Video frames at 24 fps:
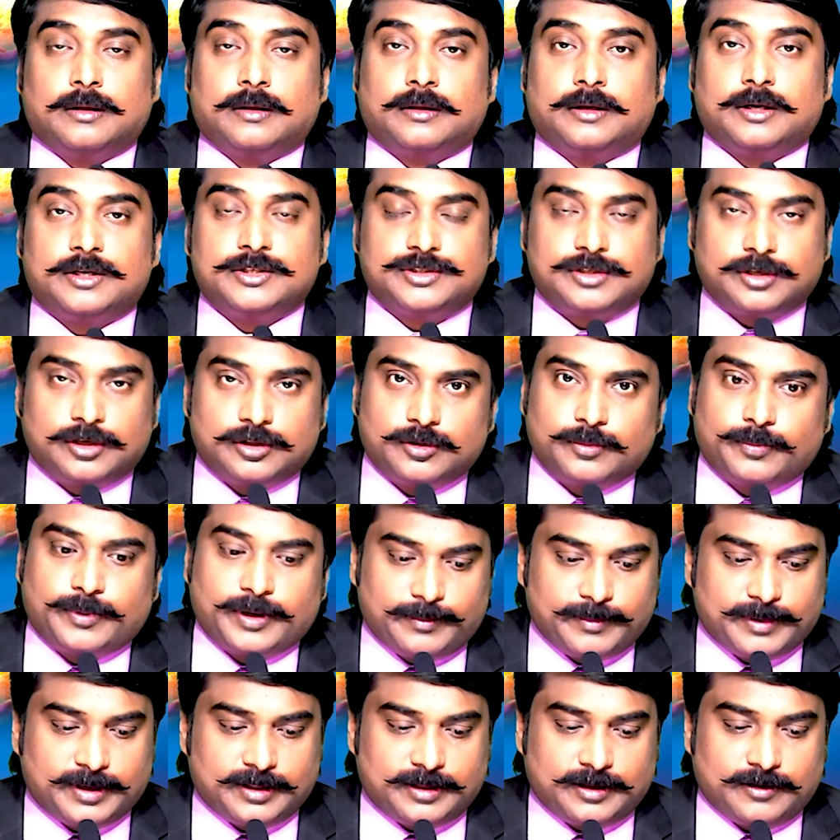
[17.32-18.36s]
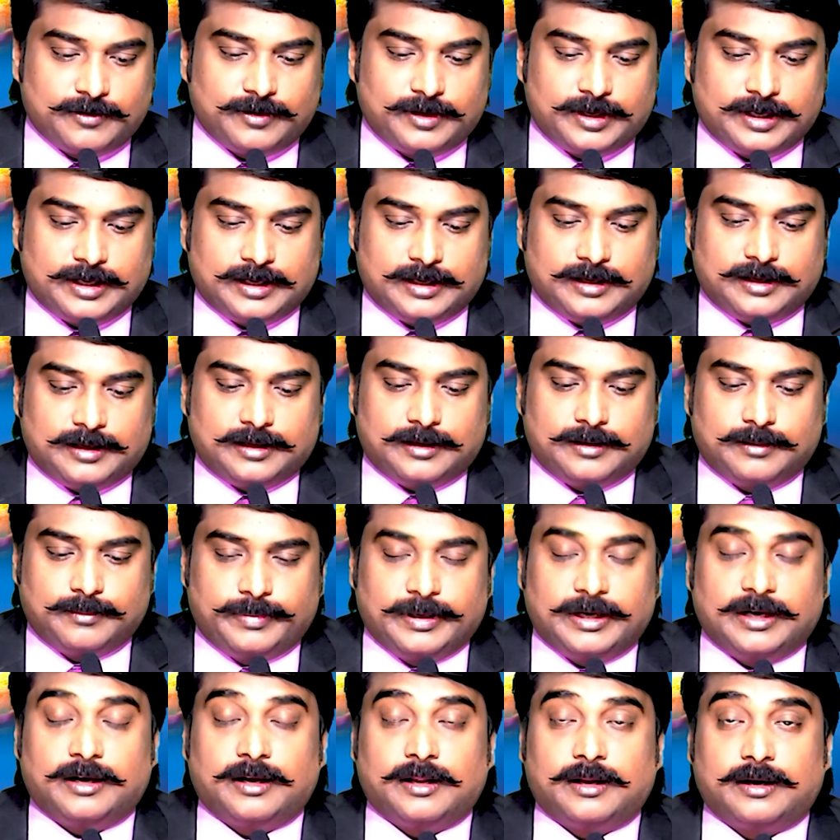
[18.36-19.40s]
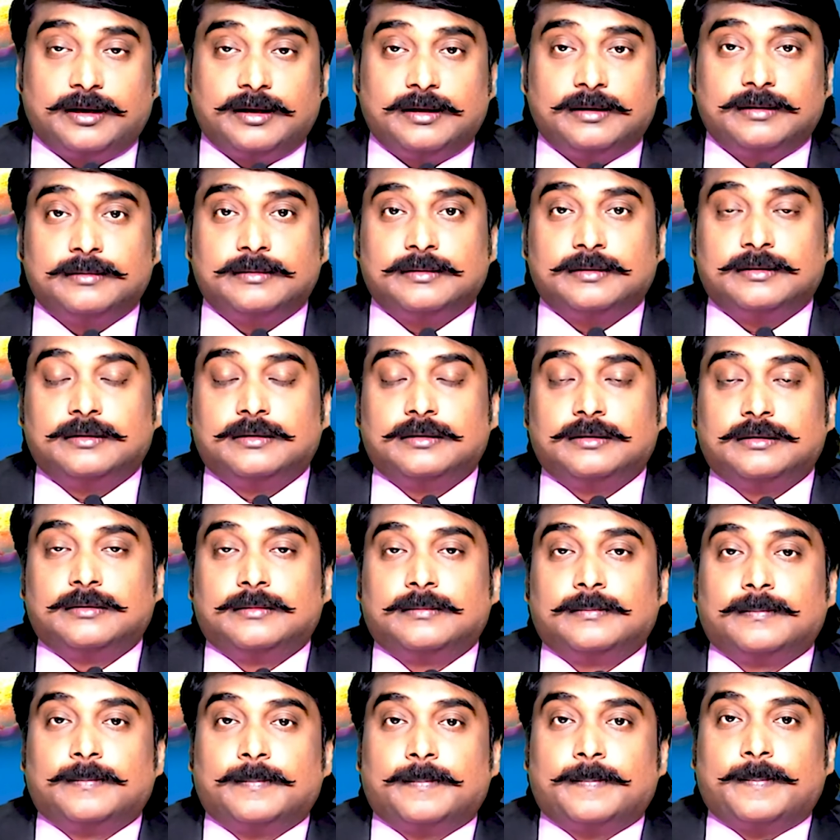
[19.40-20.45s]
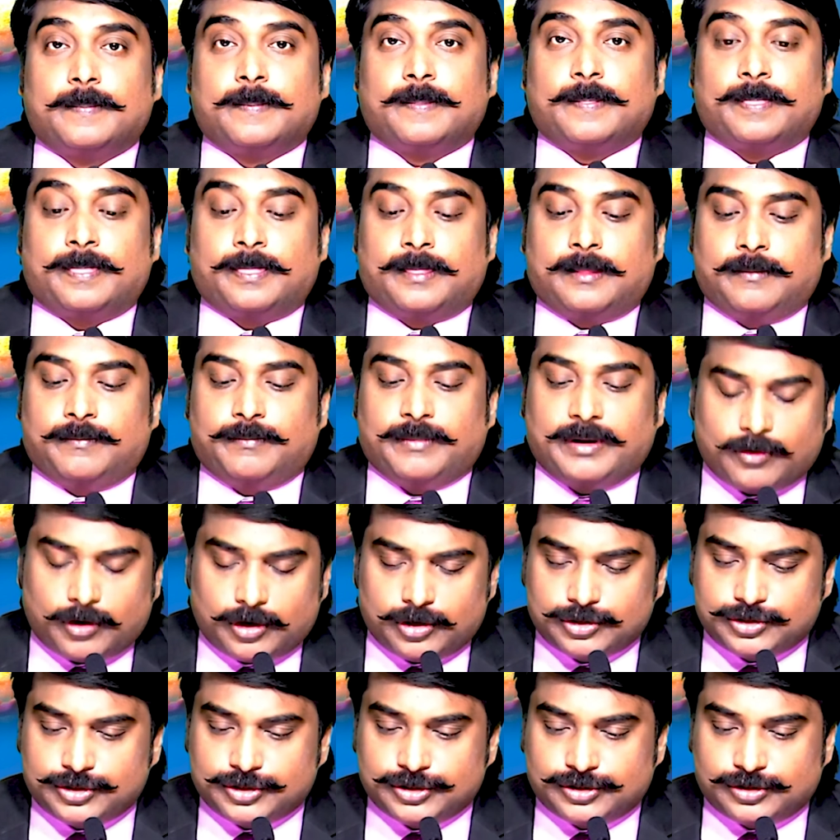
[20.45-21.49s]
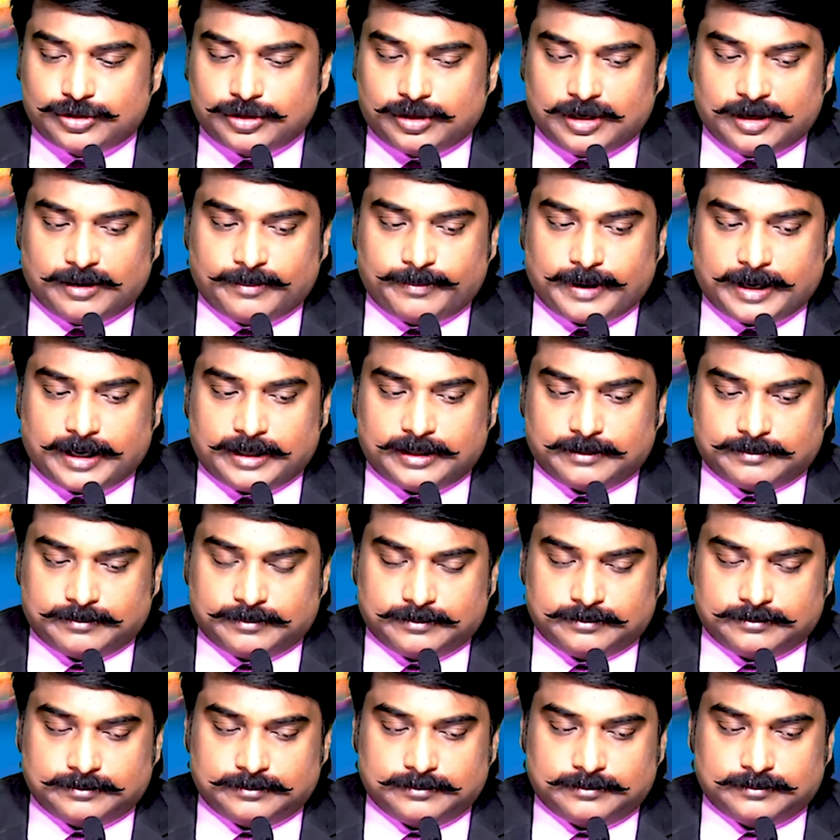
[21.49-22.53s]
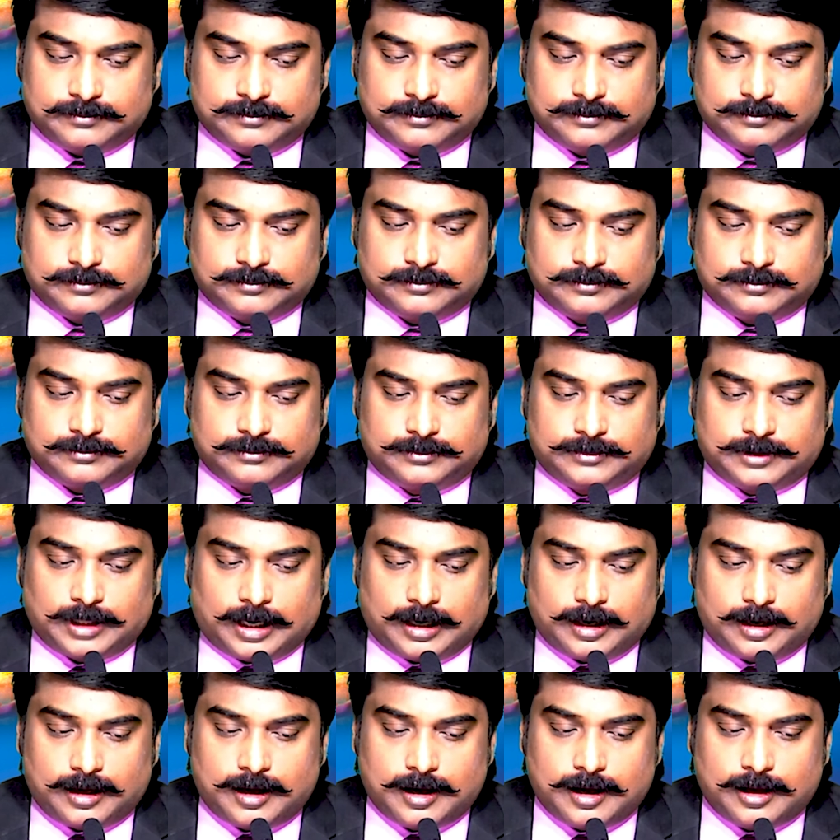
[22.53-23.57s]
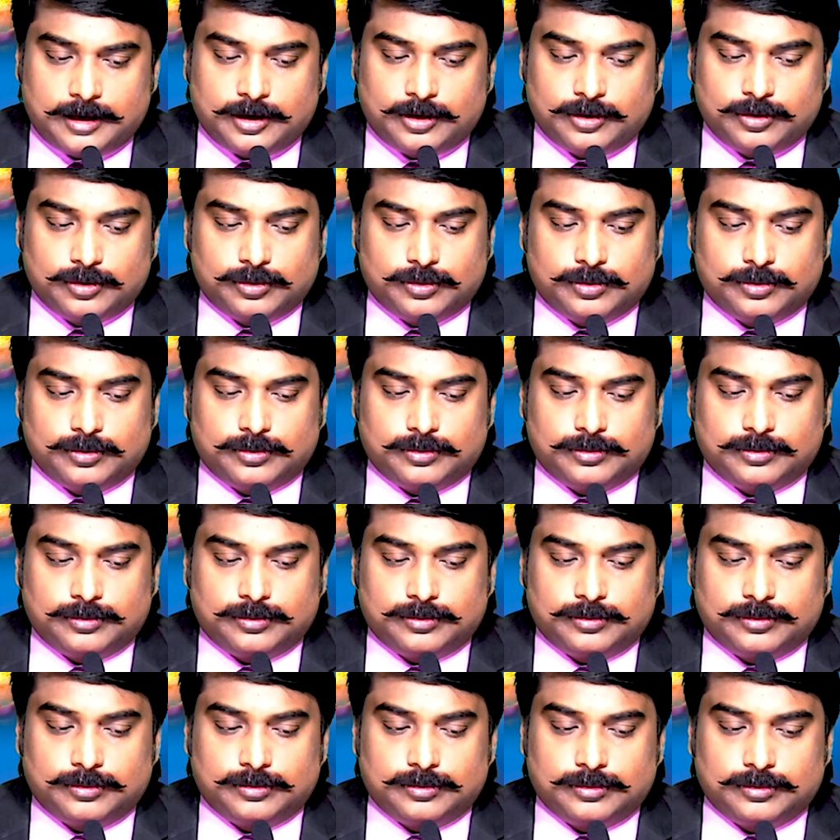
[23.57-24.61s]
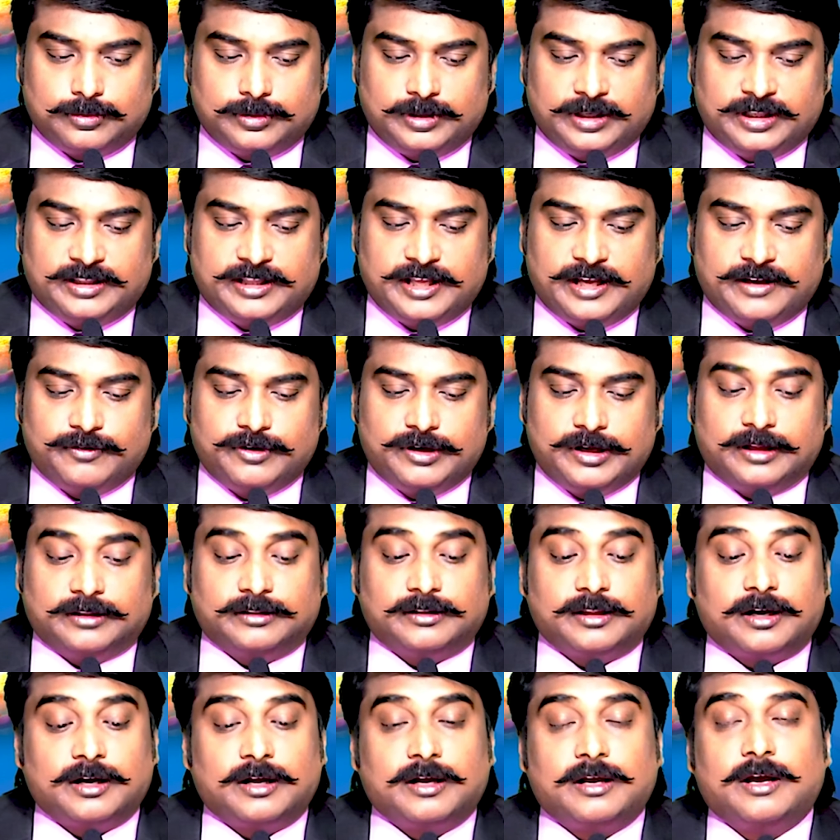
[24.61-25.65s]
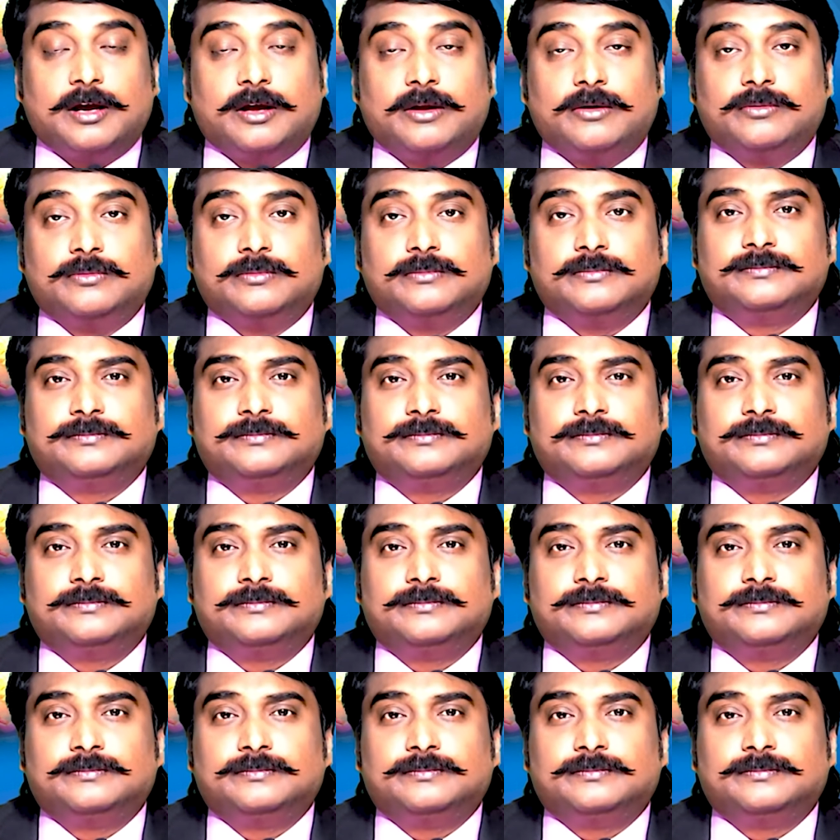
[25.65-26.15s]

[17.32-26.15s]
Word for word: క్రీస్తునందు ప్రియమైన దేవుని పిల్లలారా మనం ఆలోచిస్తున్న పాఠం తరంగాలలో నీ దేవుని అంతరంగాలు